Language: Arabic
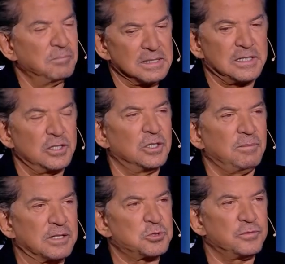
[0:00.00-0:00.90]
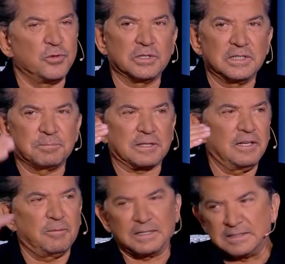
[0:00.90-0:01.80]
بس اليوم حتشوف اغنيه
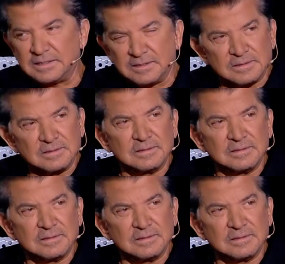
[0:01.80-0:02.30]
بتطلع بعدين